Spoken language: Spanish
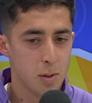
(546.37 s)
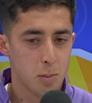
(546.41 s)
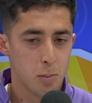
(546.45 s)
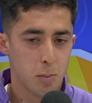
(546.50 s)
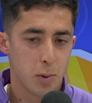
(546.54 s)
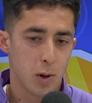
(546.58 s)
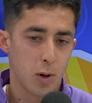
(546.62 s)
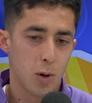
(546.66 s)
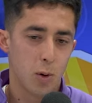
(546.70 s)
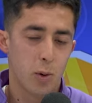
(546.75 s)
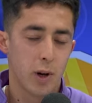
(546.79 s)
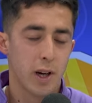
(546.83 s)

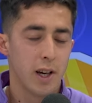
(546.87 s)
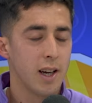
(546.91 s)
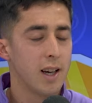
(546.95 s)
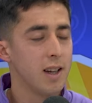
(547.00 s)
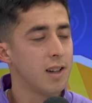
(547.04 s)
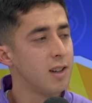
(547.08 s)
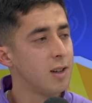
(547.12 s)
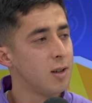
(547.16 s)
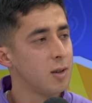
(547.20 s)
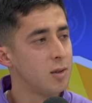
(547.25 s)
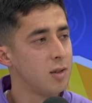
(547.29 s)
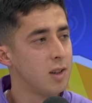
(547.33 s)
Pero
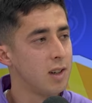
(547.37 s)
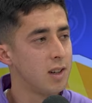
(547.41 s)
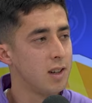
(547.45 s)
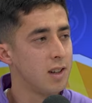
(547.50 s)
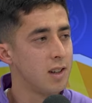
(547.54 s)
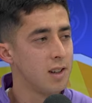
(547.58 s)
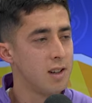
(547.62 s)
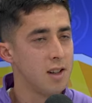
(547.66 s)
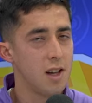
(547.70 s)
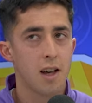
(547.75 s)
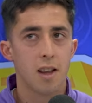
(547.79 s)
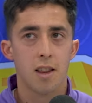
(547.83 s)
cuesta, o
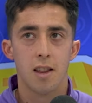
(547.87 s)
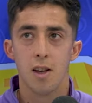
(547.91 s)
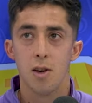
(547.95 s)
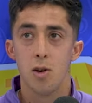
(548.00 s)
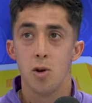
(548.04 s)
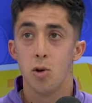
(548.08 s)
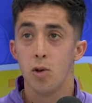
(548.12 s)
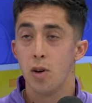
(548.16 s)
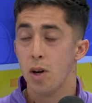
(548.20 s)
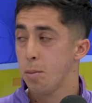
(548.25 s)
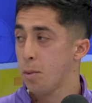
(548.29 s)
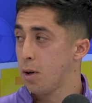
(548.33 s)
sea, días de
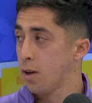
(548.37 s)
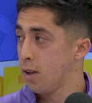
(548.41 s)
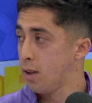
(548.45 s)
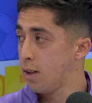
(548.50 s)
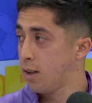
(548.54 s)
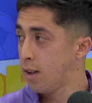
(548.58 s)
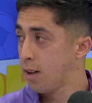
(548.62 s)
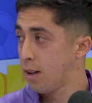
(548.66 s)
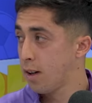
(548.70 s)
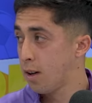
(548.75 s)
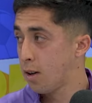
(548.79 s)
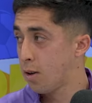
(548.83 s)
lluvia,
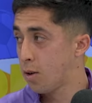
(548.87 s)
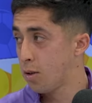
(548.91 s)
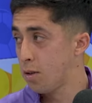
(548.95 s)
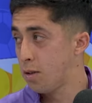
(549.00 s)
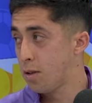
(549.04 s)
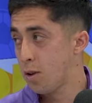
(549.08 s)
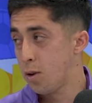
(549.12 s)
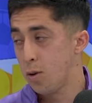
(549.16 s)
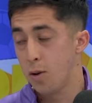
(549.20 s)
imagínate acá en Conce,